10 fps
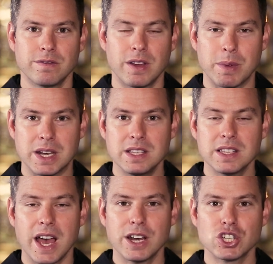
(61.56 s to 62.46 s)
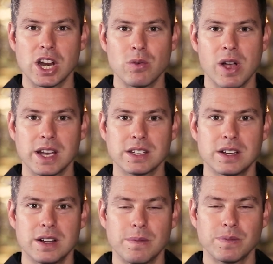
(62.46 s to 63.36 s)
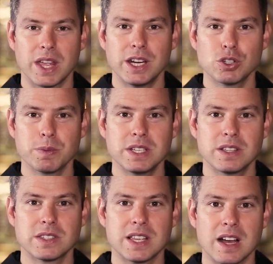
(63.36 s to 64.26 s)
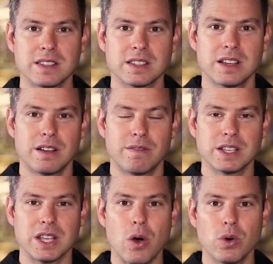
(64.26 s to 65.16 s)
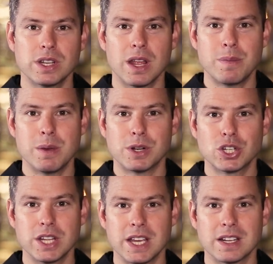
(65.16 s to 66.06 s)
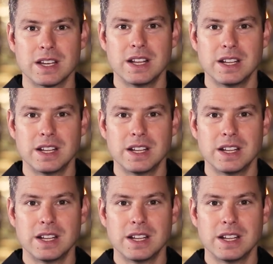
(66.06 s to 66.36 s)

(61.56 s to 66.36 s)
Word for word: Wenn man diese Einstellung hat, dann entspricht es das, was auch in der Bibel steht,